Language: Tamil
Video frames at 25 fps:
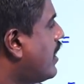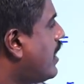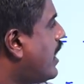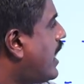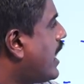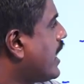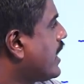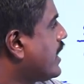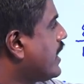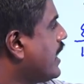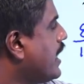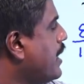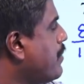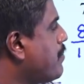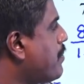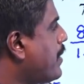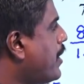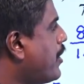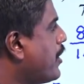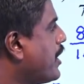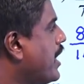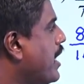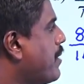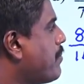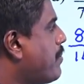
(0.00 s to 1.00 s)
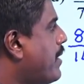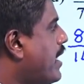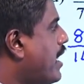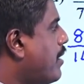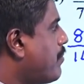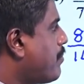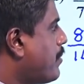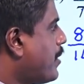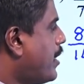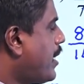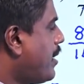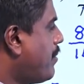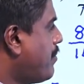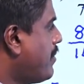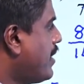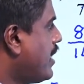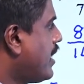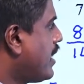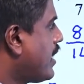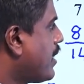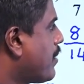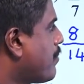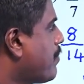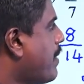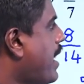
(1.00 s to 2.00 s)
அடுத்த இப்பகுதியை பார்ப்போம்
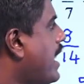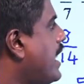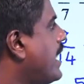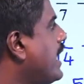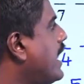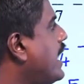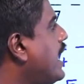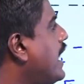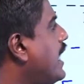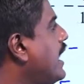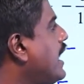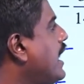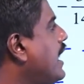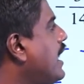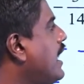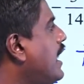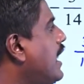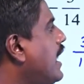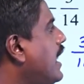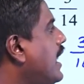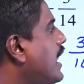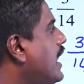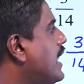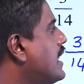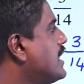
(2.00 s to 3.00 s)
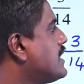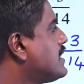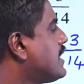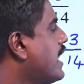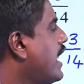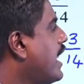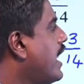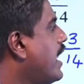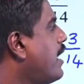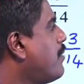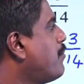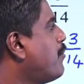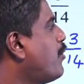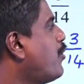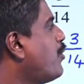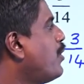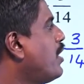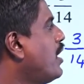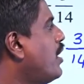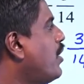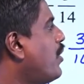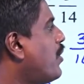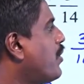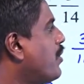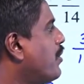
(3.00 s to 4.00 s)
பன்னிரெண்டில் ஏழு சய
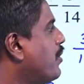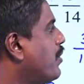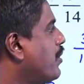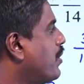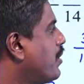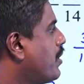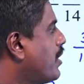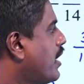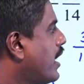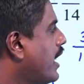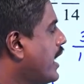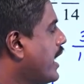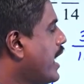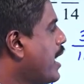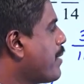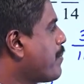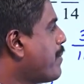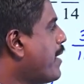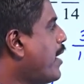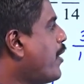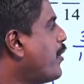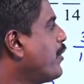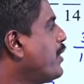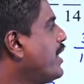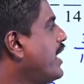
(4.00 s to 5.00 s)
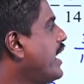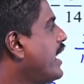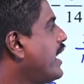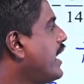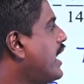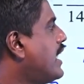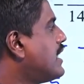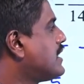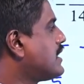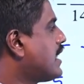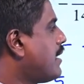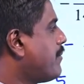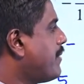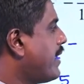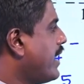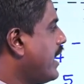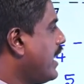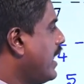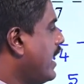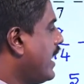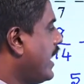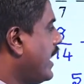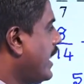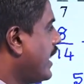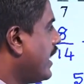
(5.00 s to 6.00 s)
மூன்றில் ஒன்று இங்கே எண்கள் சமன்
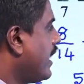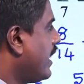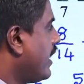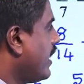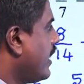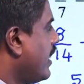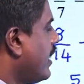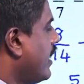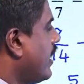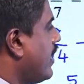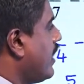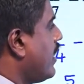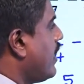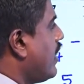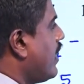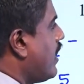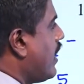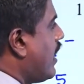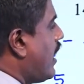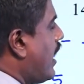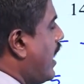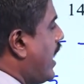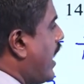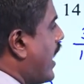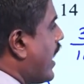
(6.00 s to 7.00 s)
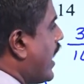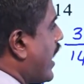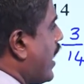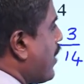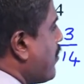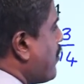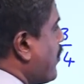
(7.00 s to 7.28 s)
இல்லை ஆனால்